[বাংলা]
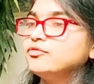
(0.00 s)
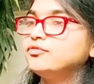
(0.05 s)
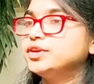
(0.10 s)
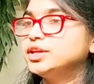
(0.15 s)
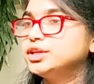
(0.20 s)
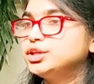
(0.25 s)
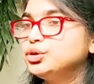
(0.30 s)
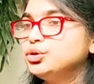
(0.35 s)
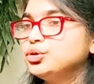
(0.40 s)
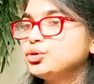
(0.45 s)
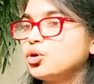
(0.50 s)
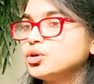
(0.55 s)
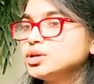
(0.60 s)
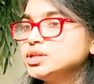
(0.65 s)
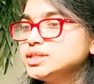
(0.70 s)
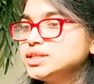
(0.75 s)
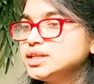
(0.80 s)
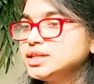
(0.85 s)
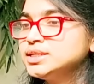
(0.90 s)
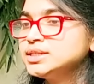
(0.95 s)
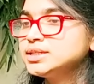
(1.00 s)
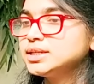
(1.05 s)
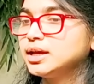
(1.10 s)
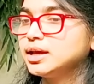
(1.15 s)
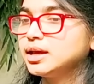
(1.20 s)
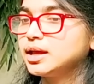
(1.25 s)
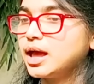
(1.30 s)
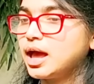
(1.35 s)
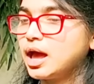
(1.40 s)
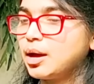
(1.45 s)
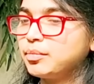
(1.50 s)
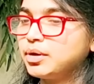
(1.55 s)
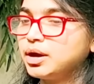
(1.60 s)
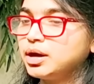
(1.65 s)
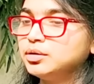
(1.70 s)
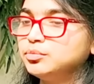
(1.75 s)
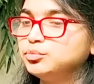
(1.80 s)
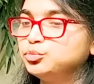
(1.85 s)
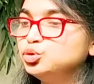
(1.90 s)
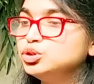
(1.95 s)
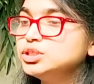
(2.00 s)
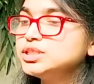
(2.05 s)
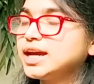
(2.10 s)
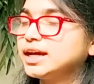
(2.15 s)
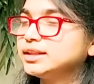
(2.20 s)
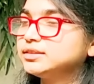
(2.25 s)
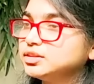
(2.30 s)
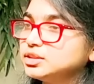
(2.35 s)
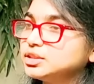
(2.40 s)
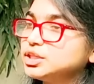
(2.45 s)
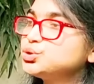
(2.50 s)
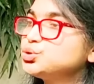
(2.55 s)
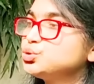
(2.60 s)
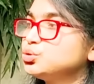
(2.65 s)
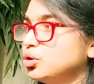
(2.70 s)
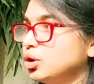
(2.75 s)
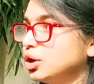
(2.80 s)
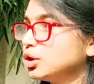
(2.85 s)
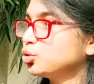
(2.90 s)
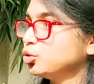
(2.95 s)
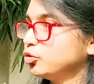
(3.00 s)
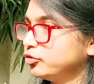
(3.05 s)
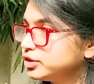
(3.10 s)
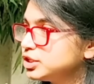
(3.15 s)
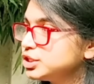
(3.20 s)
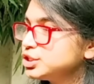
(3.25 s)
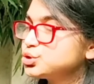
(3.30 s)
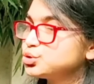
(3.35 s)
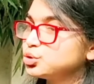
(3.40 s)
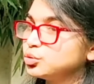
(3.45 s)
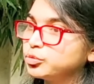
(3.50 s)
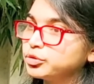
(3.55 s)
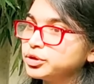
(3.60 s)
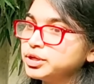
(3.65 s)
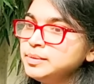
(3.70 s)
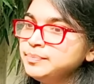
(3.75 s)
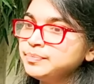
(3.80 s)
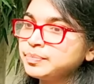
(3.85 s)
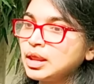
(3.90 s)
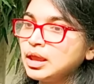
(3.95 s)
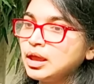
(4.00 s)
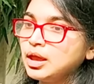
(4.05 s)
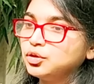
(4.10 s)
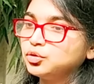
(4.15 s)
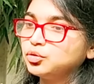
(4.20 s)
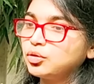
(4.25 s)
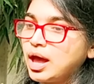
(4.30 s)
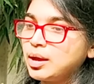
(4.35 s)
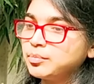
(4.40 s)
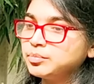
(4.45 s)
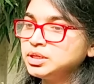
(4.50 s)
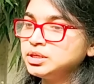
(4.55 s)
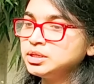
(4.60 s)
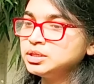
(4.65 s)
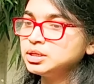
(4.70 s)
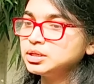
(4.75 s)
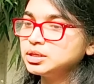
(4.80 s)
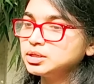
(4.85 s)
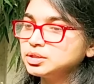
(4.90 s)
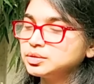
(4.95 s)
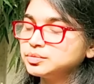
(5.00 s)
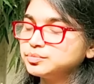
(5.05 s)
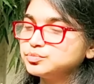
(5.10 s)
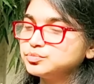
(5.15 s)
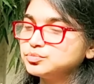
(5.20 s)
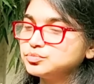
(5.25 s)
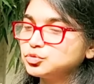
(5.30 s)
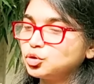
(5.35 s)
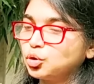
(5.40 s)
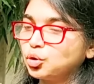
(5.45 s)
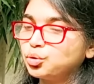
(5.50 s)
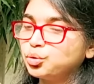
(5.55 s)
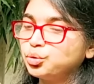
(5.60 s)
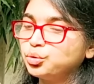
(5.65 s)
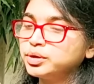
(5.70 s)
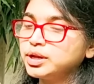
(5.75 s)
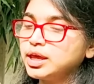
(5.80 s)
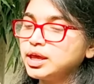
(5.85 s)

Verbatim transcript: ভিডিও কন্টেন্ট আমার মূল যাত্রাটা শুরু হয় কোভিডের সময়ে তো আমি তখন